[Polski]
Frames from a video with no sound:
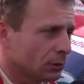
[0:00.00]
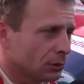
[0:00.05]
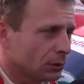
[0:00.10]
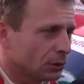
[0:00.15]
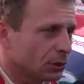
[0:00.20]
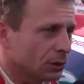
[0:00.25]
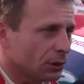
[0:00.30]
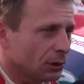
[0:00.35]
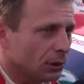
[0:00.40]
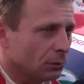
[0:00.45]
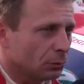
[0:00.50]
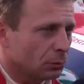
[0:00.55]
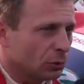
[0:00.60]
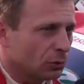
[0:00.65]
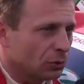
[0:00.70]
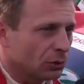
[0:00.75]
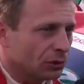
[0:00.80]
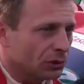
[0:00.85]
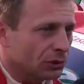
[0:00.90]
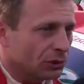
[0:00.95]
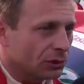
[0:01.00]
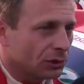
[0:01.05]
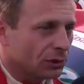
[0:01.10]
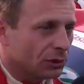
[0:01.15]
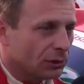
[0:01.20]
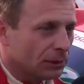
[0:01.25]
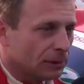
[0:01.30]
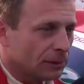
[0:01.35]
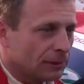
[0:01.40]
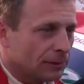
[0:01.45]
grzechem mówiąc,
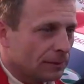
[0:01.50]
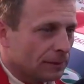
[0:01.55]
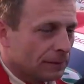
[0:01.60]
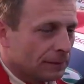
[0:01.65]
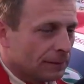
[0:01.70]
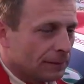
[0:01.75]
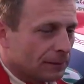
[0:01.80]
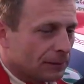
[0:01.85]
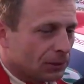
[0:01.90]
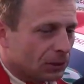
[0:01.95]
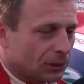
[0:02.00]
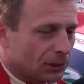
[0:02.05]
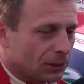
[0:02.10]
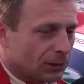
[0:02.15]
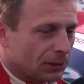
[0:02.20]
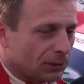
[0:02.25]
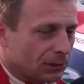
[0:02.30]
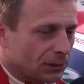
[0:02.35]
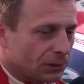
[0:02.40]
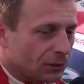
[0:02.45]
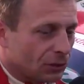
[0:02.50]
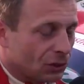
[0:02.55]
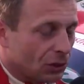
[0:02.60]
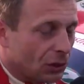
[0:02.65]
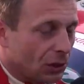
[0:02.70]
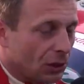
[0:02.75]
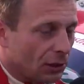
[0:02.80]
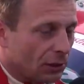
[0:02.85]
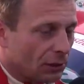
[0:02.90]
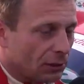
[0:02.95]
że jest
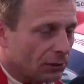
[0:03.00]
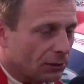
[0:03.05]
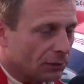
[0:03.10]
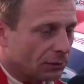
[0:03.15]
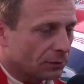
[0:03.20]
źle.